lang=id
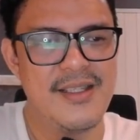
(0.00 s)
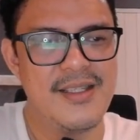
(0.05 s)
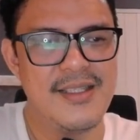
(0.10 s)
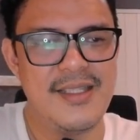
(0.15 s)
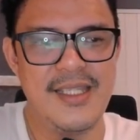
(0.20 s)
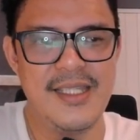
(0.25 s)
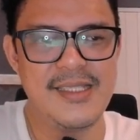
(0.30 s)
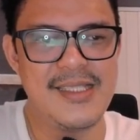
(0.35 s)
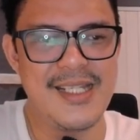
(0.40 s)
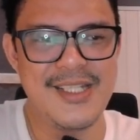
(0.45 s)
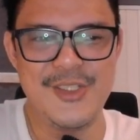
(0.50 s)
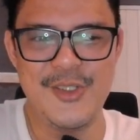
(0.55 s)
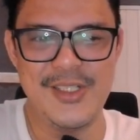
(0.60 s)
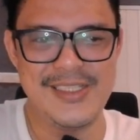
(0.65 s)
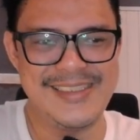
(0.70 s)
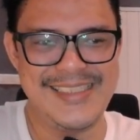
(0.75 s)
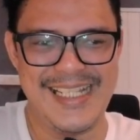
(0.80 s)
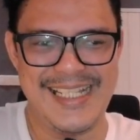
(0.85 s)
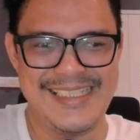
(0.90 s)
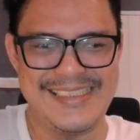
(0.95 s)
Gitar juga
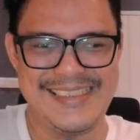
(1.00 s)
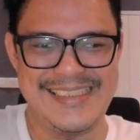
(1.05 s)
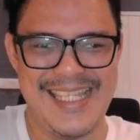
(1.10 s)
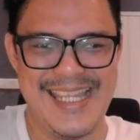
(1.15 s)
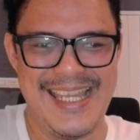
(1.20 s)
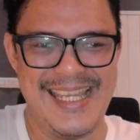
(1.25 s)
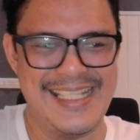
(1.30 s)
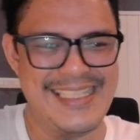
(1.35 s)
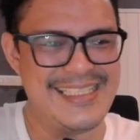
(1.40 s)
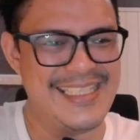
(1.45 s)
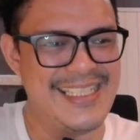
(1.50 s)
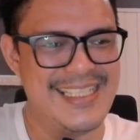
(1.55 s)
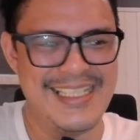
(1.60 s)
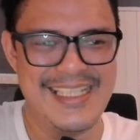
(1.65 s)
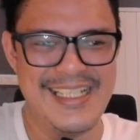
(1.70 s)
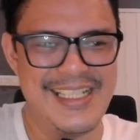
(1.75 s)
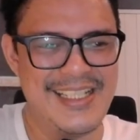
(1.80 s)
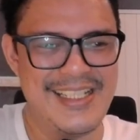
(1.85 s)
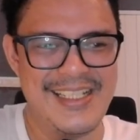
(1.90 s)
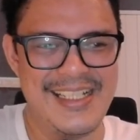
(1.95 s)
cek-cek.
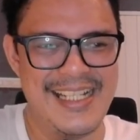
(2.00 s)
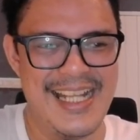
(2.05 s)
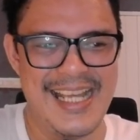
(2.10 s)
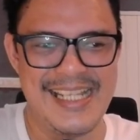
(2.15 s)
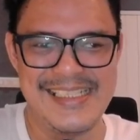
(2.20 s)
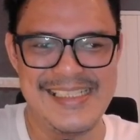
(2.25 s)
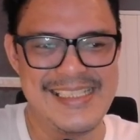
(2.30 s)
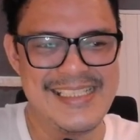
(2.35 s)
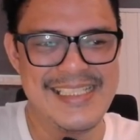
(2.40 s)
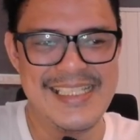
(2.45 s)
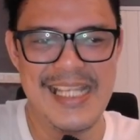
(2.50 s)
Nice.